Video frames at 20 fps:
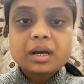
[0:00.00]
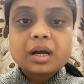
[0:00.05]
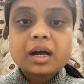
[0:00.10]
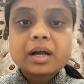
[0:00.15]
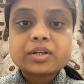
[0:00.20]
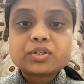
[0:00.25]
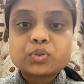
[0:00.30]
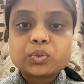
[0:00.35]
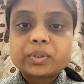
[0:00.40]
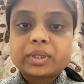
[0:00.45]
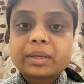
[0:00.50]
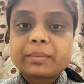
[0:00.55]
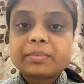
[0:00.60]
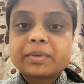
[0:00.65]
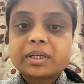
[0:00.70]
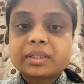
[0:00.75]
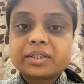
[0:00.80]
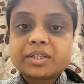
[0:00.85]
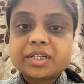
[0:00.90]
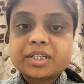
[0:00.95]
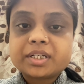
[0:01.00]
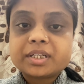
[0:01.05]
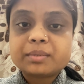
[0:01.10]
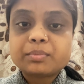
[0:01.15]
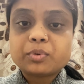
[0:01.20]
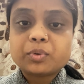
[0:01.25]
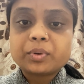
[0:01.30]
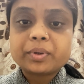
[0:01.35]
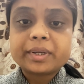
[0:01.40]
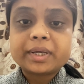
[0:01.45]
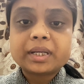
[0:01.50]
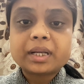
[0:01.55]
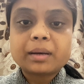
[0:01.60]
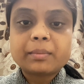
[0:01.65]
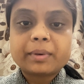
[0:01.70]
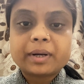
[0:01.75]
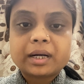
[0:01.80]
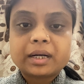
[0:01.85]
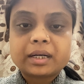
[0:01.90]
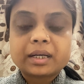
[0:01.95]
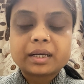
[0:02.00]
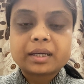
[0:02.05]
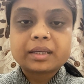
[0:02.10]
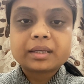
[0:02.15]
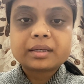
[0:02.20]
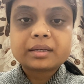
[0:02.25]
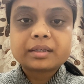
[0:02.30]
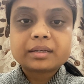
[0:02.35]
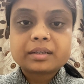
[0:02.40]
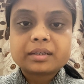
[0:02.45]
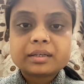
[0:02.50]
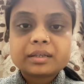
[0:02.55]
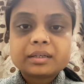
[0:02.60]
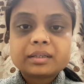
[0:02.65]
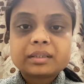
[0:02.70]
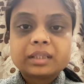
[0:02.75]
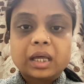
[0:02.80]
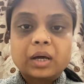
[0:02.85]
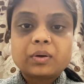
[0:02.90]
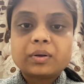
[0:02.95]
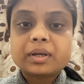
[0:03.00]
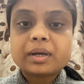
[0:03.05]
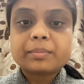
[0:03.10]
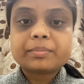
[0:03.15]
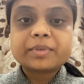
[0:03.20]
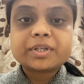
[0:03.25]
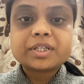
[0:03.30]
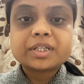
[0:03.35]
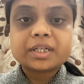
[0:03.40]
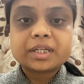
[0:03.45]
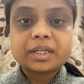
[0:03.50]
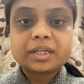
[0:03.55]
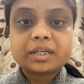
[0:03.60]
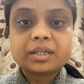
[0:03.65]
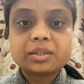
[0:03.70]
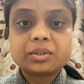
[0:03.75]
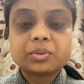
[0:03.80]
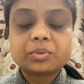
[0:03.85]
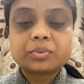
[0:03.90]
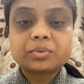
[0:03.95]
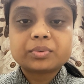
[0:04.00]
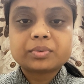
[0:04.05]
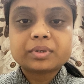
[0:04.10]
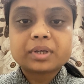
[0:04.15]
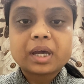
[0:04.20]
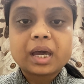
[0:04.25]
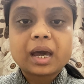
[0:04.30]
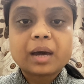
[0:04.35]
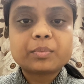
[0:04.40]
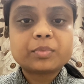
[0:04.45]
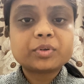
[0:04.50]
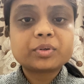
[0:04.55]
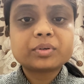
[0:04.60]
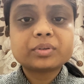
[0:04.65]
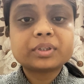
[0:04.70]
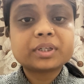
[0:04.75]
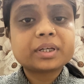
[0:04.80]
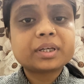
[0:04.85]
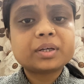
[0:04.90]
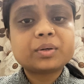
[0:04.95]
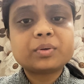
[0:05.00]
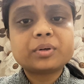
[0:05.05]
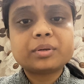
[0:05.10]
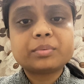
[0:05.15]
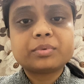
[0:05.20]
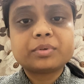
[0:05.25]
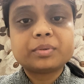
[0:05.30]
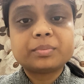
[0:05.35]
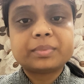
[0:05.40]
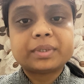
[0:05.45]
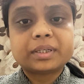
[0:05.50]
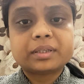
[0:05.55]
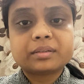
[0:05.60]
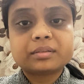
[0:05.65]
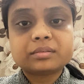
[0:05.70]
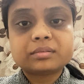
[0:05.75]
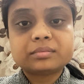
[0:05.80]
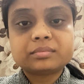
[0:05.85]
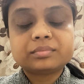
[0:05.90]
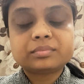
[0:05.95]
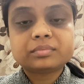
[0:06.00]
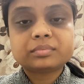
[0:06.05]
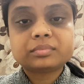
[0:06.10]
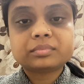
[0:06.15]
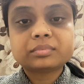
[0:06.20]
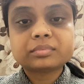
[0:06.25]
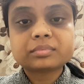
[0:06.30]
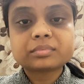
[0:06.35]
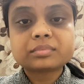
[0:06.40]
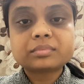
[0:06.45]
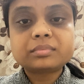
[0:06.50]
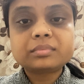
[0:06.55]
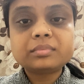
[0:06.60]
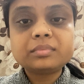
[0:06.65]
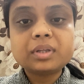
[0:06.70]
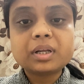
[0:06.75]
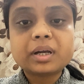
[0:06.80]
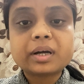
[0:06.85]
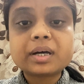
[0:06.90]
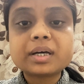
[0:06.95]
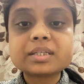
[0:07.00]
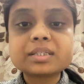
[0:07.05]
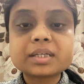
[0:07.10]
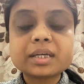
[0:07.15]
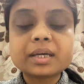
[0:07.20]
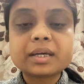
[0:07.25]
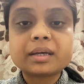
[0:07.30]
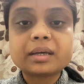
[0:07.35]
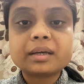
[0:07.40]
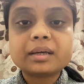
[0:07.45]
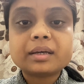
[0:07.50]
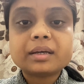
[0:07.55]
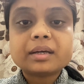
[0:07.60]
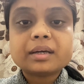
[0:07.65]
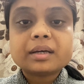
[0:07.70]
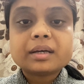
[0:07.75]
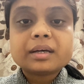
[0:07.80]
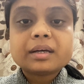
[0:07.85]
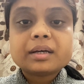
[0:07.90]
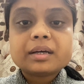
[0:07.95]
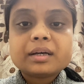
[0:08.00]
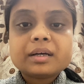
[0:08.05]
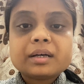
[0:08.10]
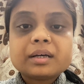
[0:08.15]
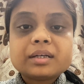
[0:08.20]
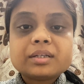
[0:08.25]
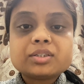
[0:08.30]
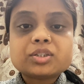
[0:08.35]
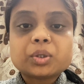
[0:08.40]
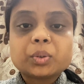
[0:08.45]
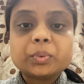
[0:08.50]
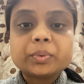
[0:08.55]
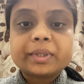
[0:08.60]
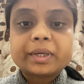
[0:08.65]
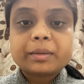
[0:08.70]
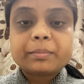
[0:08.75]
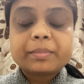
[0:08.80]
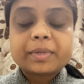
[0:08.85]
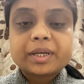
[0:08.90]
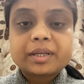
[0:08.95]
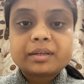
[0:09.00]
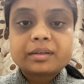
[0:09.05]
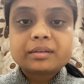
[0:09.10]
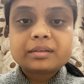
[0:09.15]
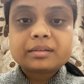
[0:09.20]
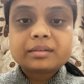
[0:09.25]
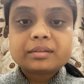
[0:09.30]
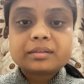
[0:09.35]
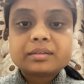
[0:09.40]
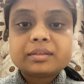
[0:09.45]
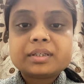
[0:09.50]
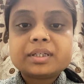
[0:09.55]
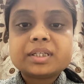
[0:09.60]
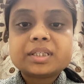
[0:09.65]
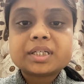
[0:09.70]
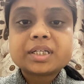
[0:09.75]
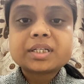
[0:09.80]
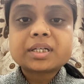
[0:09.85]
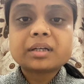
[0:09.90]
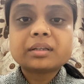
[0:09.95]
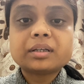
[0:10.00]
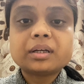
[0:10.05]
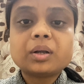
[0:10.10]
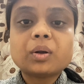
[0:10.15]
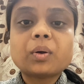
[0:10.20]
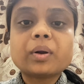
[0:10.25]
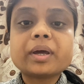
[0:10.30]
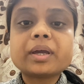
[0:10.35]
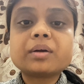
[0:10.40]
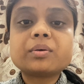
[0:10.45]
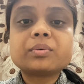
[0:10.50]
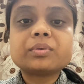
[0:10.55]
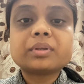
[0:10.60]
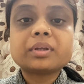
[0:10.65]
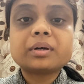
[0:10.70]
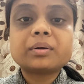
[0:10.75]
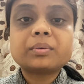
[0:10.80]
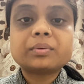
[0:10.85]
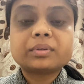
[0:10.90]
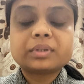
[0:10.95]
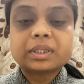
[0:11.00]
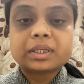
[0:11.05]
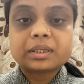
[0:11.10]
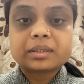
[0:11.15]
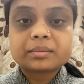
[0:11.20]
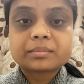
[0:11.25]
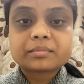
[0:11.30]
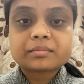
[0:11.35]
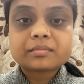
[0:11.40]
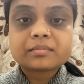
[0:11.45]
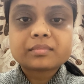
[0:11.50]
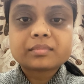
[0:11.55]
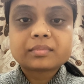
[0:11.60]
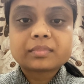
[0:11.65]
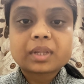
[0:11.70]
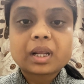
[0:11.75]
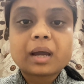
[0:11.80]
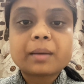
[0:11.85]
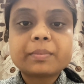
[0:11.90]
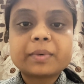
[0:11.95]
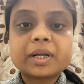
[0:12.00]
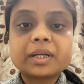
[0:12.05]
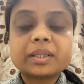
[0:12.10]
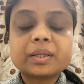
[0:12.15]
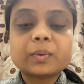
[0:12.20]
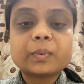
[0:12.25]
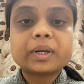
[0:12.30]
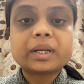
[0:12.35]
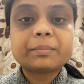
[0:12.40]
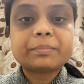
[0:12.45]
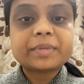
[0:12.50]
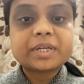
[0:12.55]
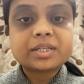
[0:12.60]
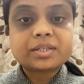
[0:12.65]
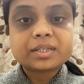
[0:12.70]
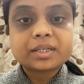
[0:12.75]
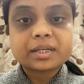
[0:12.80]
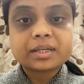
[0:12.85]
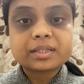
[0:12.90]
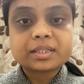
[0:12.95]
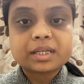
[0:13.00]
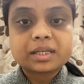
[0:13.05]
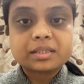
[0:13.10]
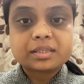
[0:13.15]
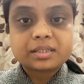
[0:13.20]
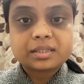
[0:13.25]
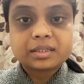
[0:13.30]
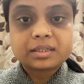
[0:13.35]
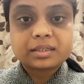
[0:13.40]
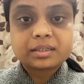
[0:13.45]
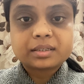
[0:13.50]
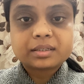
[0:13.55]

আর যদি আপনার দৃষ্টিভঙ্গি না পাল্টায় তাহলে আপনি শিক্ষিত এমন কথা কি করে বলবেন আজকে যখন দেখবেন নিজের সাথে লড়াই করতে করতে আপনার দেওয়ালে পিঠ থেকে যাচ্ছে